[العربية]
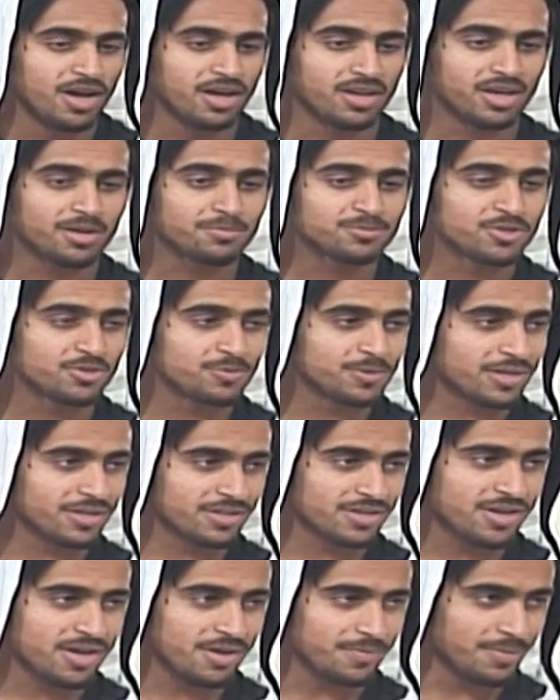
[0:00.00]
العبد يوم
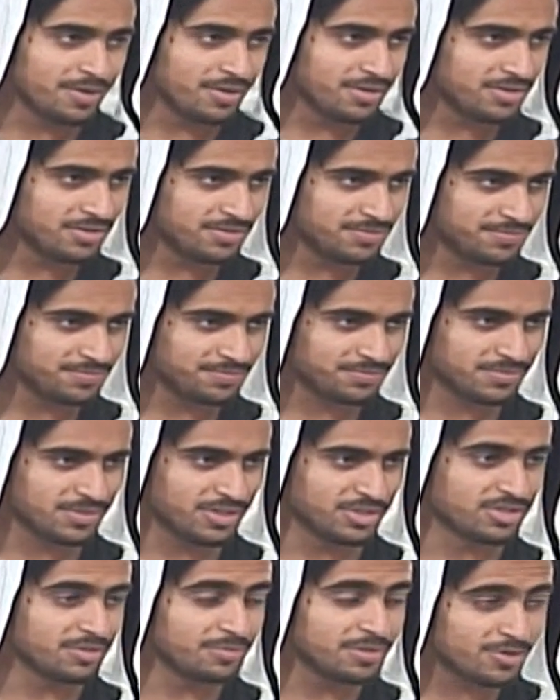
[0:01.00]
القيامه
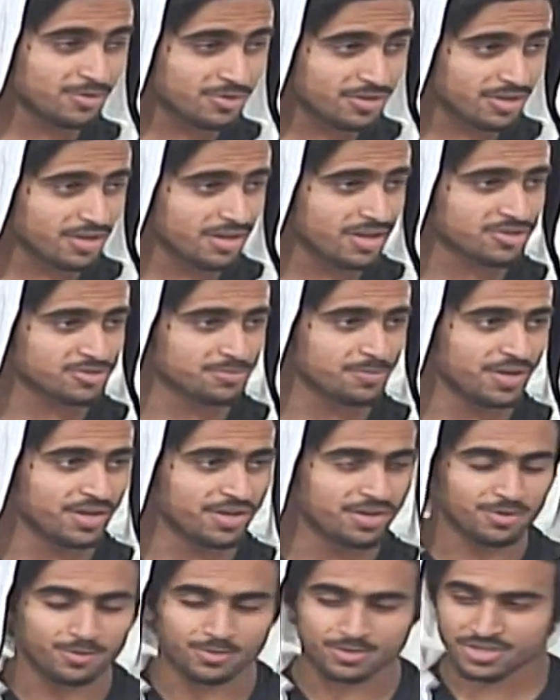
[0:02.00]
عندما يريه الله
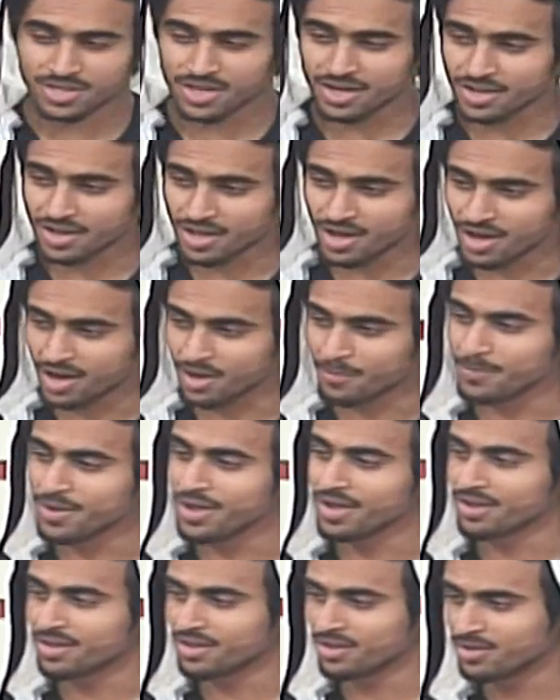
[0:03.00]
سبحانه وتعالى
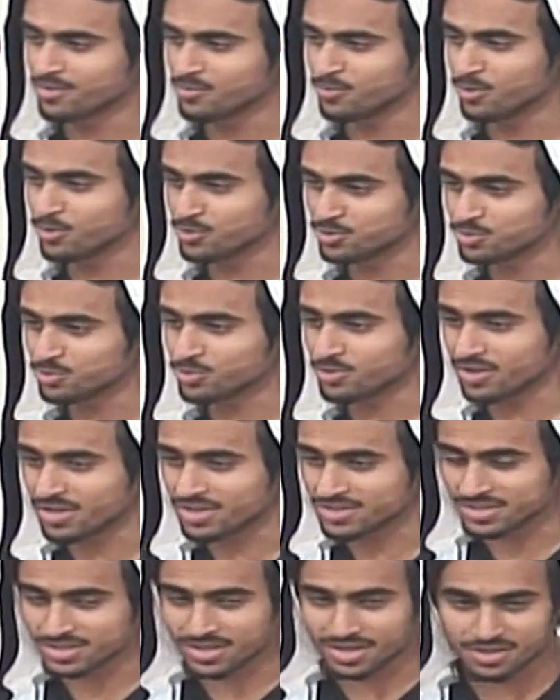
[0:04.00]
اعماله واجوره
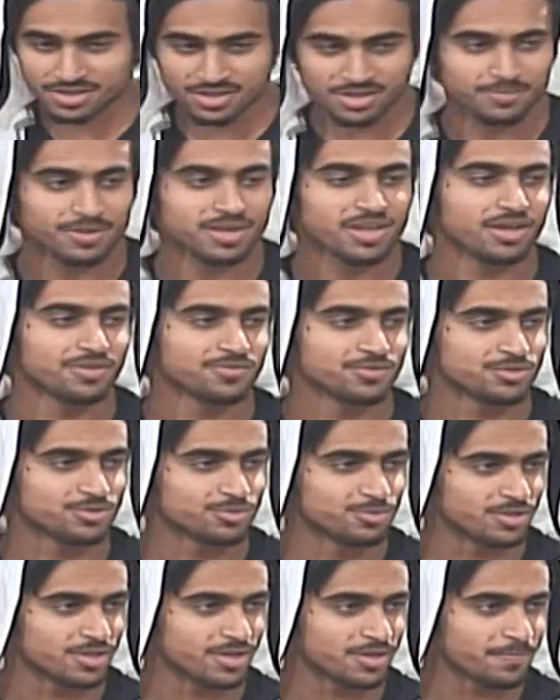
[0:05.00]
التي كان يعملها في
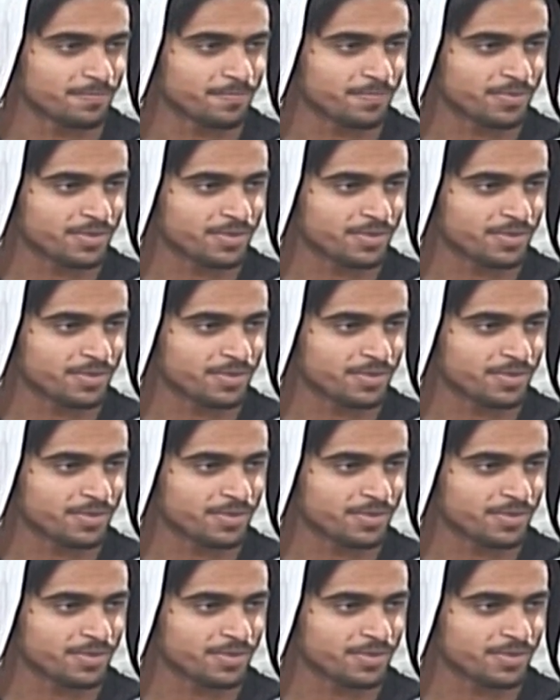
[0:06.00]
الدنيا